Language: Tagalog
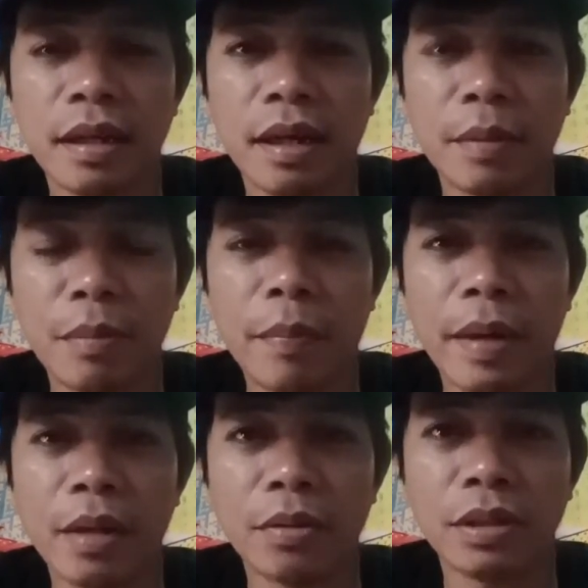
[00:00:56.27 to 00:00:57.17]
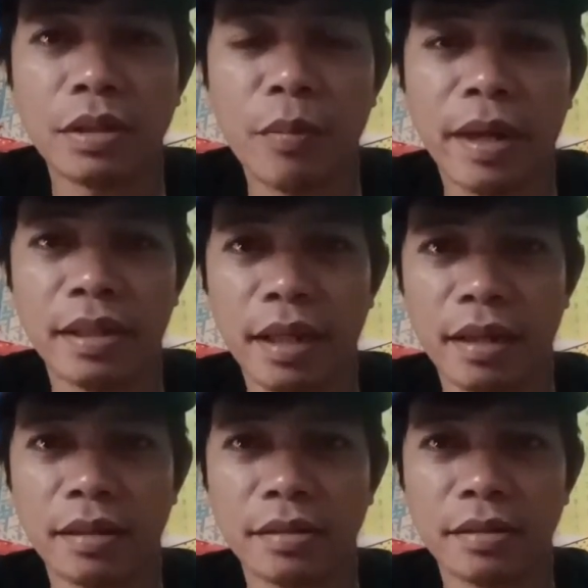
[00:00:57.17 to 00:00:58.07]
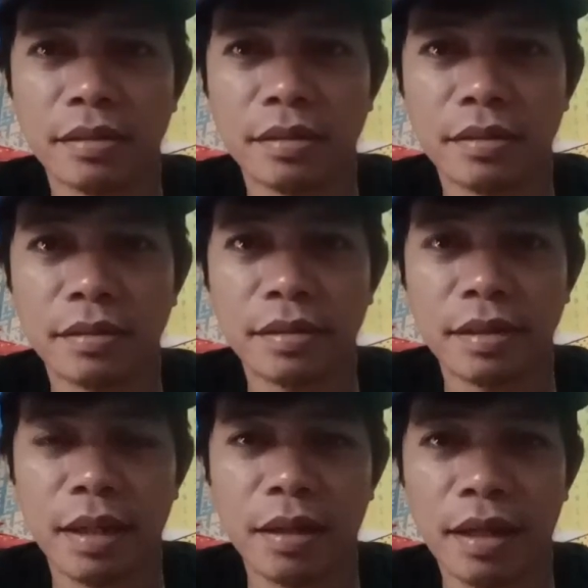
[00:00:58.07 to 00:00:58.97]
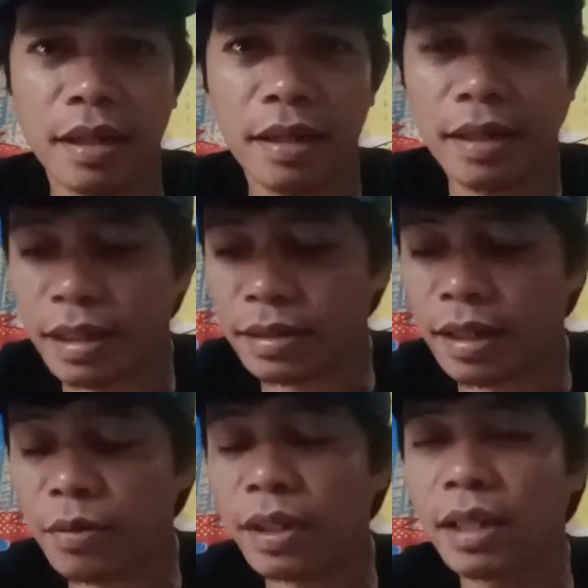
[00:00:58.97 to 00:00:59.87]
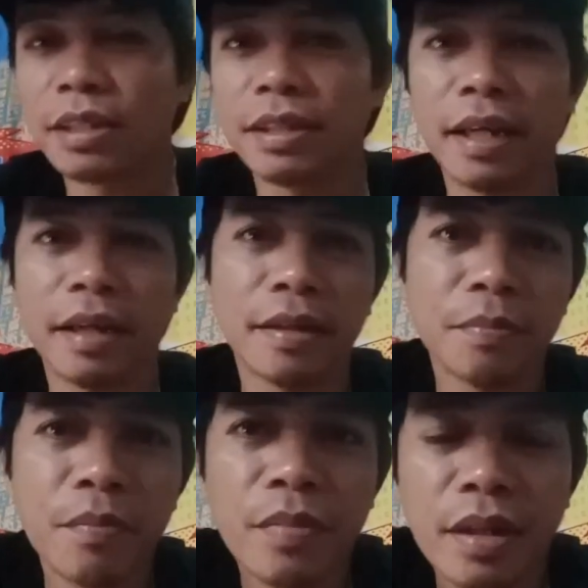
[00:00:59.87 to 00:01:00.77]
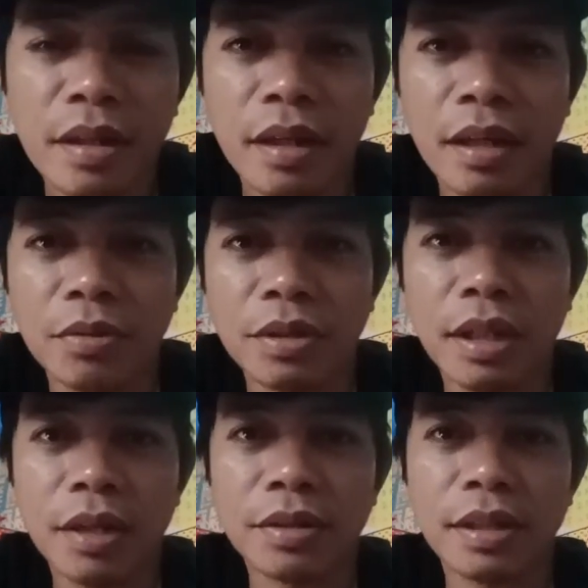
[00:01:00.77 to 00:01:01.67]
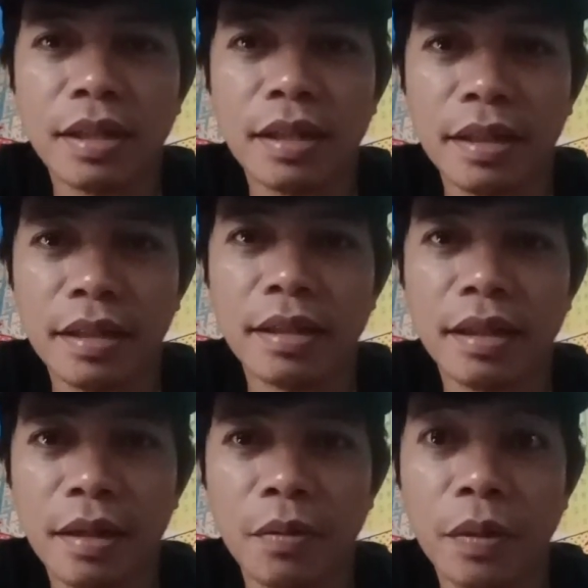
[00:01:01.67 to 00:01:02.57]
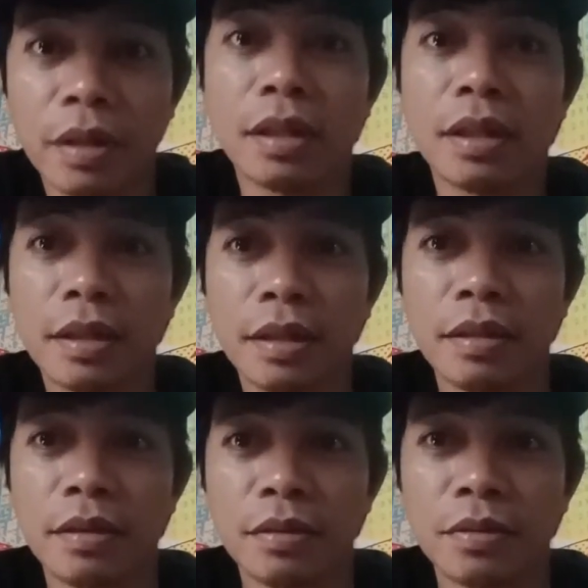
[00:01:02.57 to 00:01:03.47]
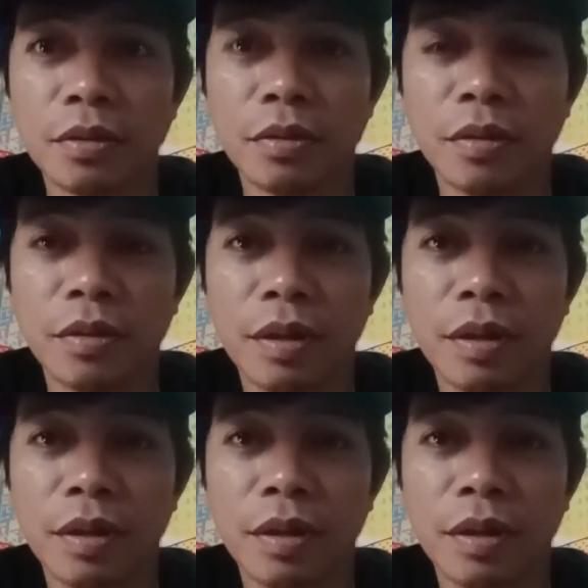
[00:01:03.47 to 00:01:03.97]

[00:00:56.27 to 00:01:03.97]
Uh, ipaprank ko si Commander. Uh, nasa akong pag-share. Ako siya ngayon sa kanyang uh, work. So,